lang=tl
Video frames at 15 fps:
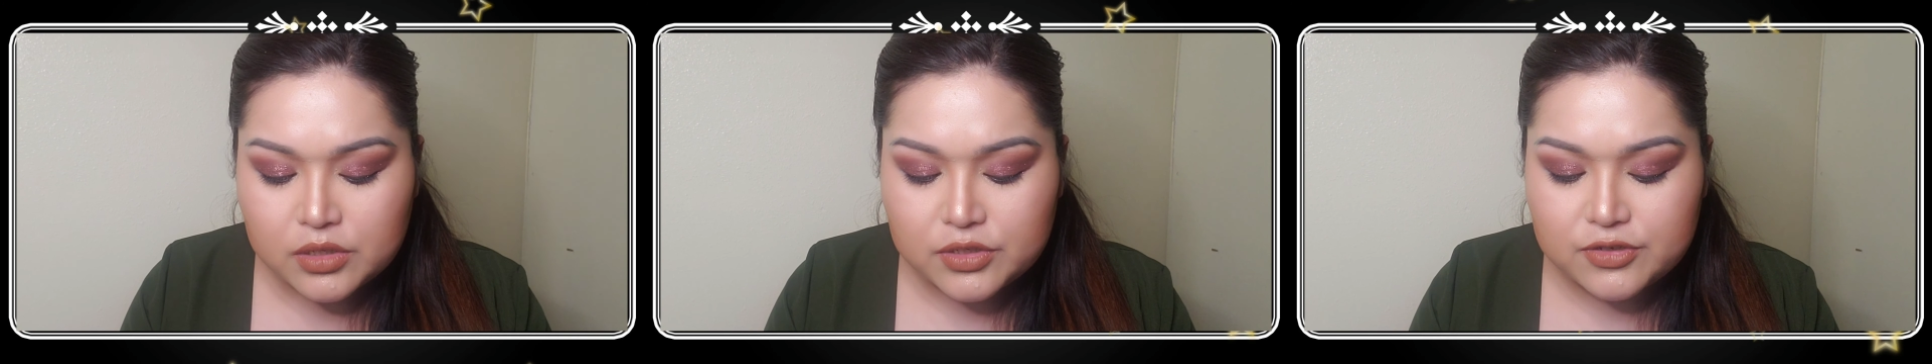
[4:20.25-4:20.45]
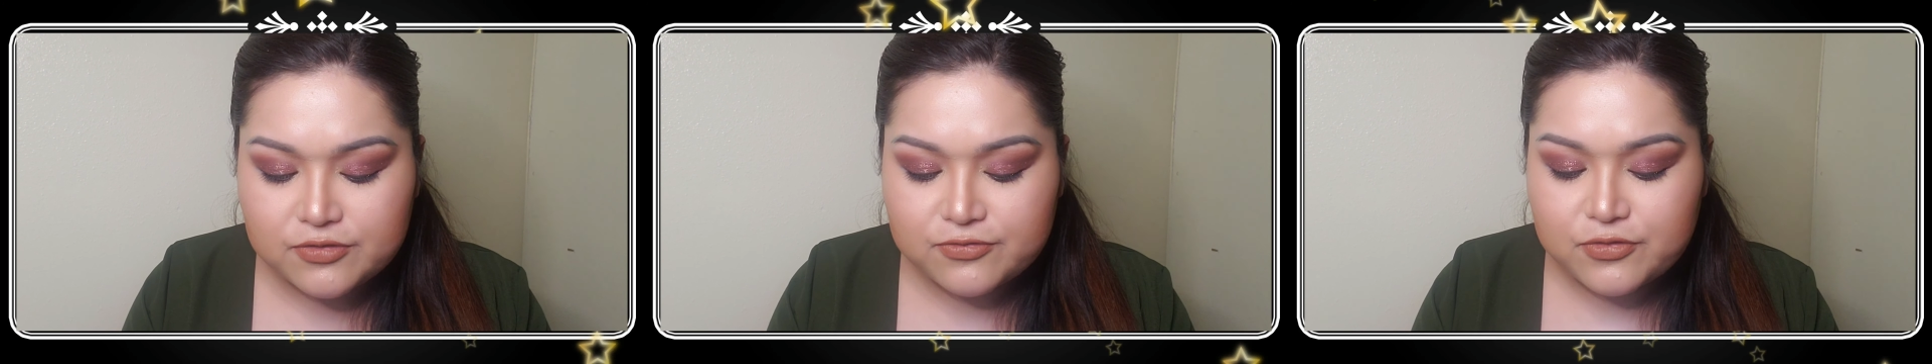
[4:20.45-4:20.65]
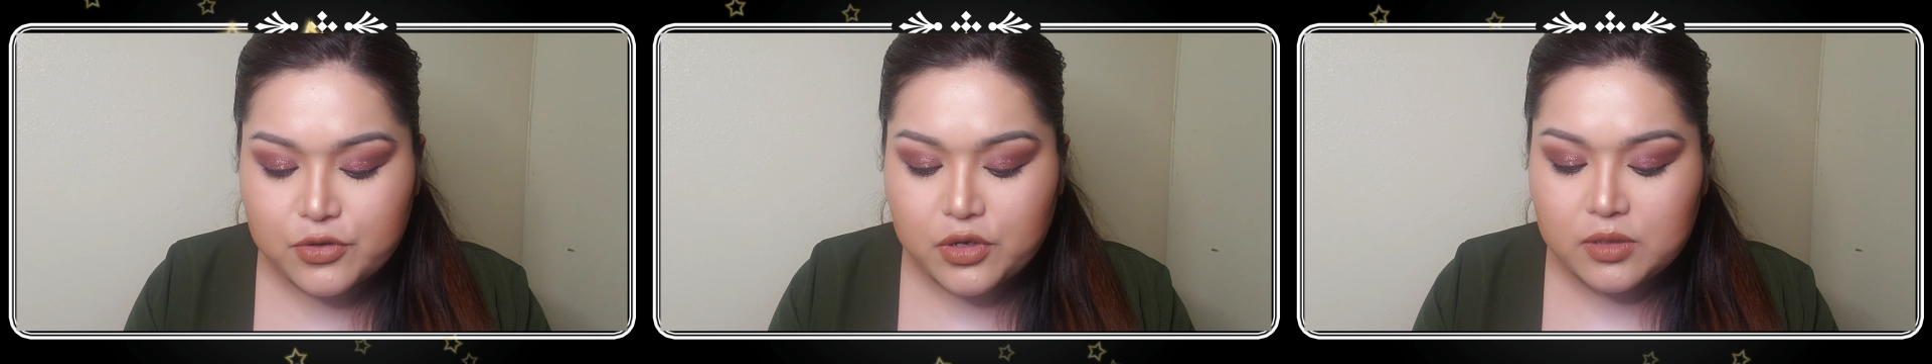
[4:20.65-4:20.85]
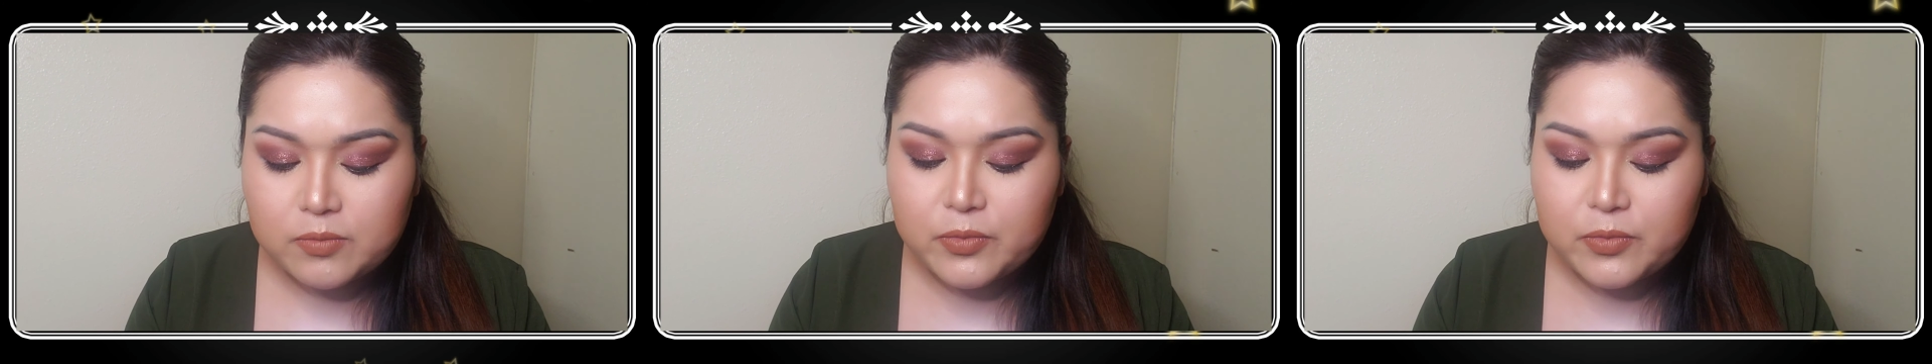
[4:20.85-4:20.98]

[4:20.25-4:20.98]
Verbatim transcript: Duval